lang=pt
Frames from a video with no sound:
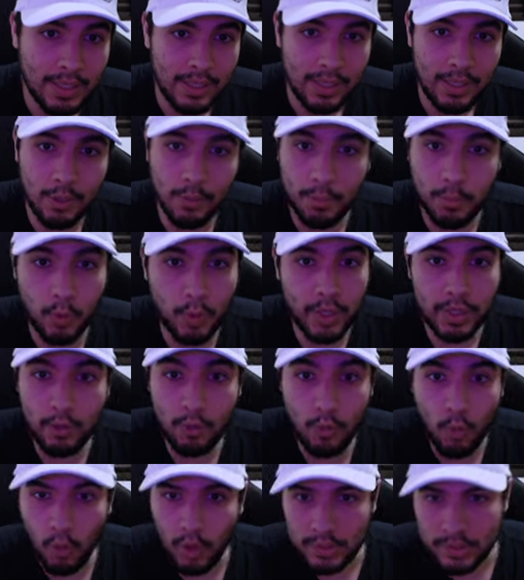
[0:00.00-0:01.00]
E o porquê que eu
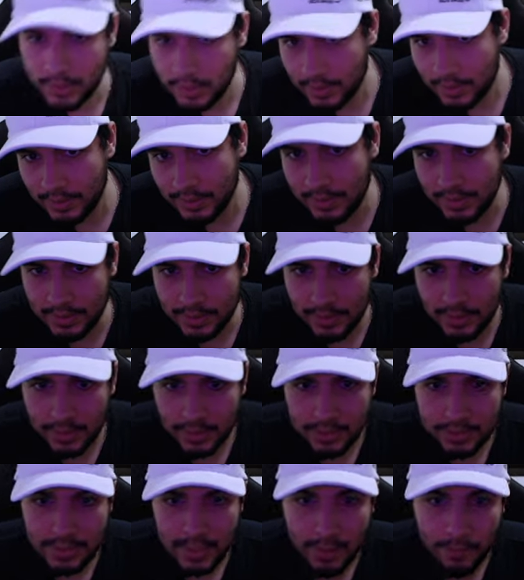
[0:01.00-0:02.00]
gosto tanto desses
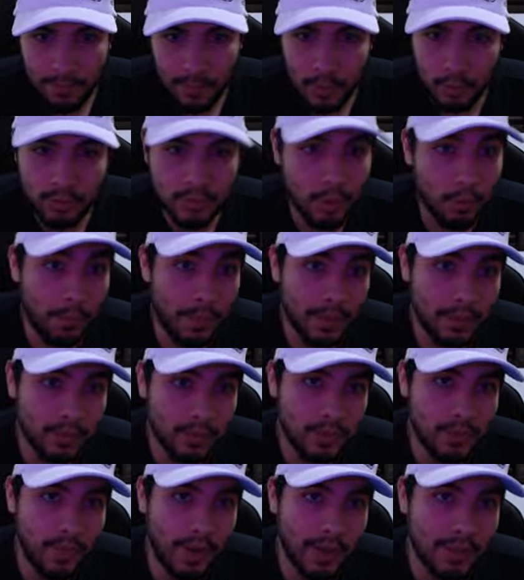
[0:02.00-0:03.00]
itens, tá? E os que eu
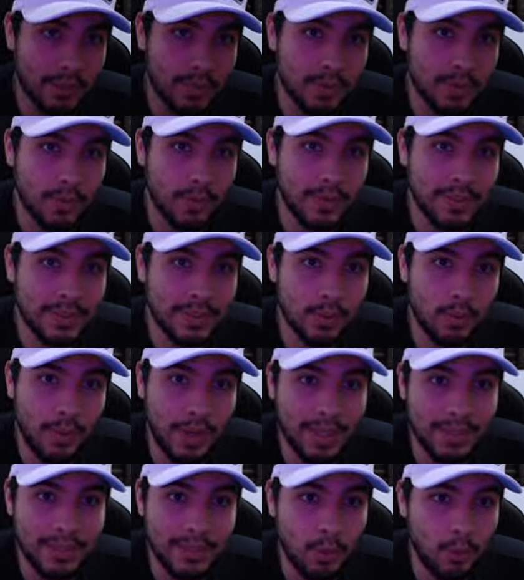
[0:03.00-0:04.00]
menos faço. Então vai ser do
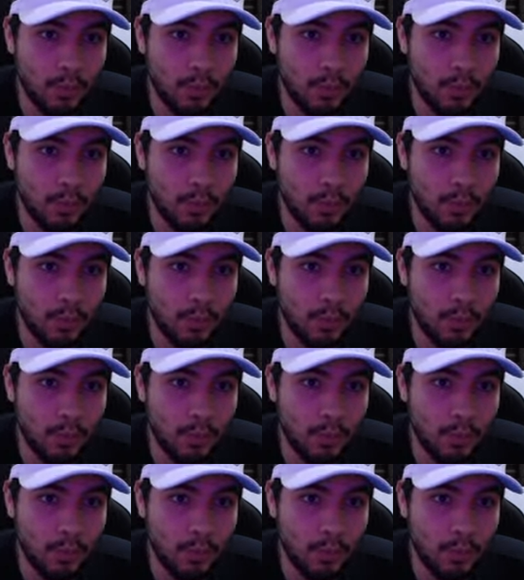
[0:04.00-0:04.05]
S ao